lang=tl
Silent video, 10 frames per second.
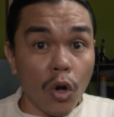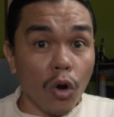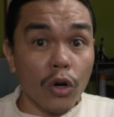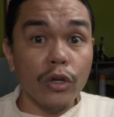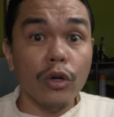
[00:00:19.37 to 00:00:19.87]

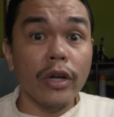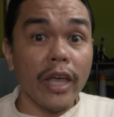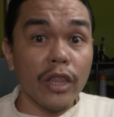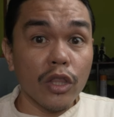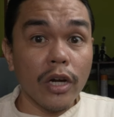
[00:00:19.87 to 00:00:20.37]
or your
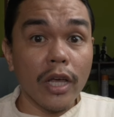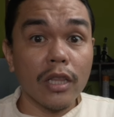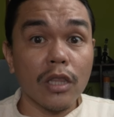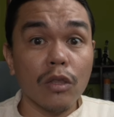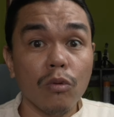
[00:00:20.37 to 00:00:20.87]

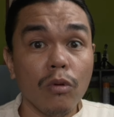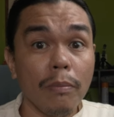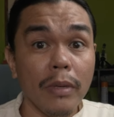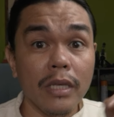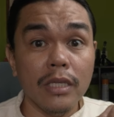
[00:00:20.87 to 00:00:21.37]
internet to the
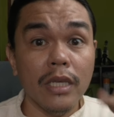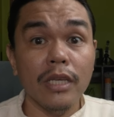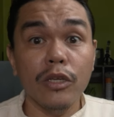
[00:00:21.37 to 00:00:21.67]
PC.